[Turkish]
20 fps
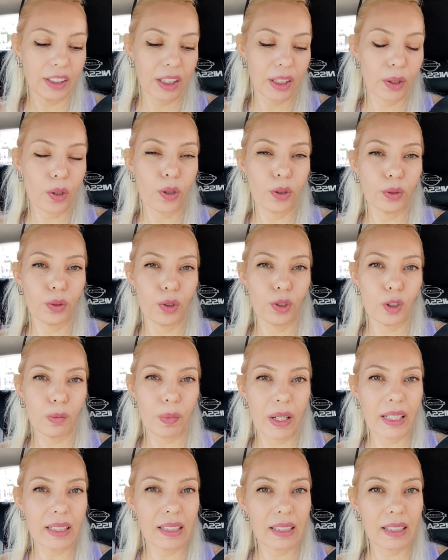İşte gördünüz
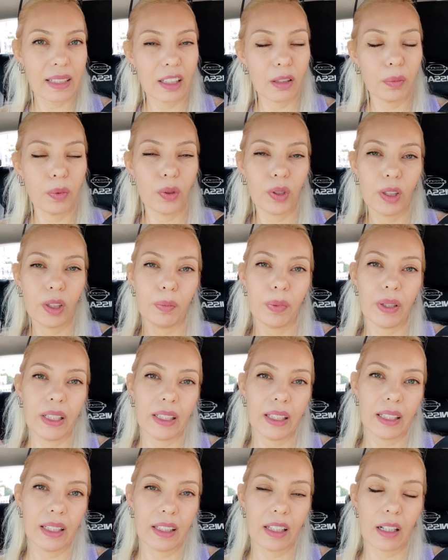ben sigara böreği
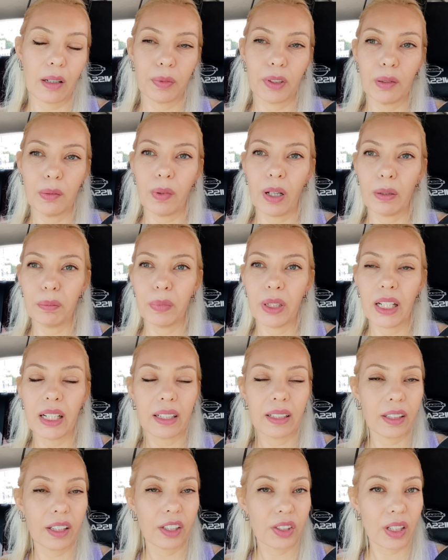pankek yaptım. Bir
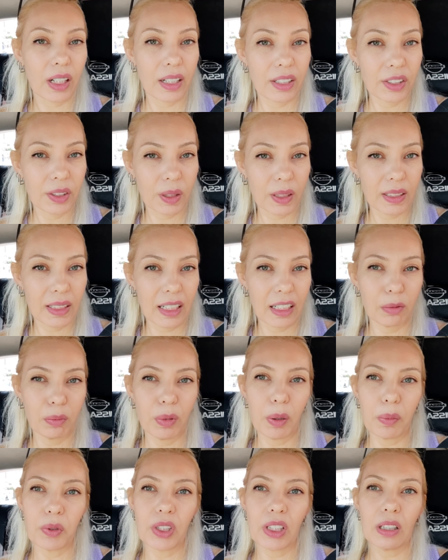arkadaş karışık
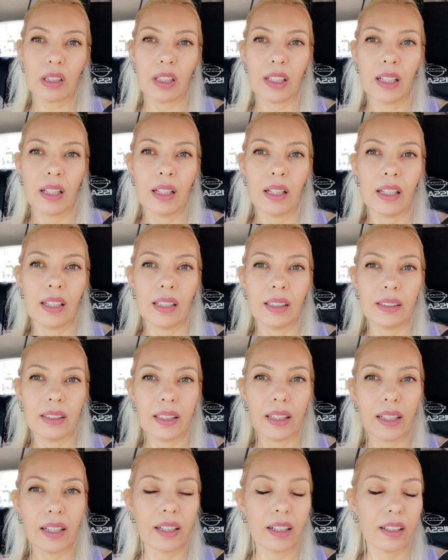kızartma yapacak.
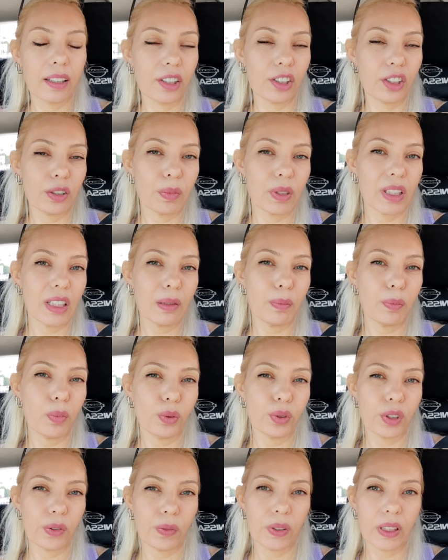Diğer arkadaşımız da
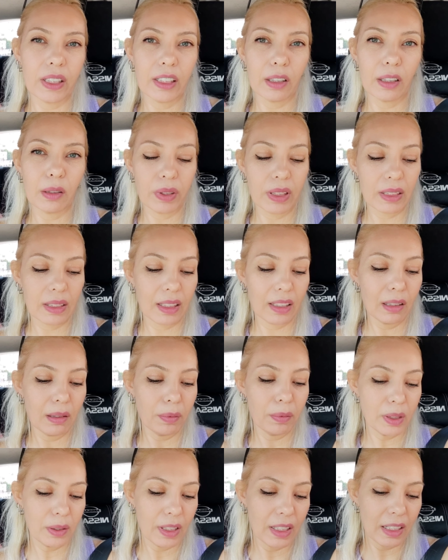poğaça falan yaparız dedi.
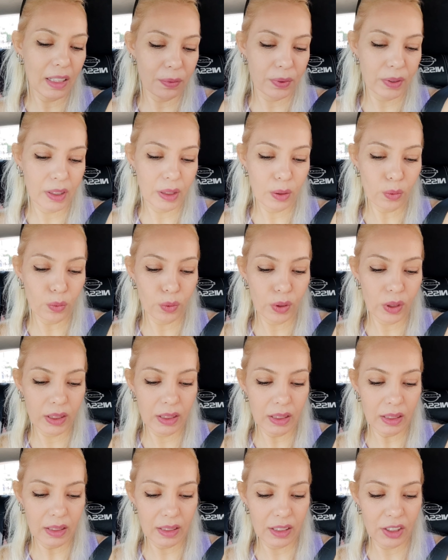Biz yine fırına uğradık.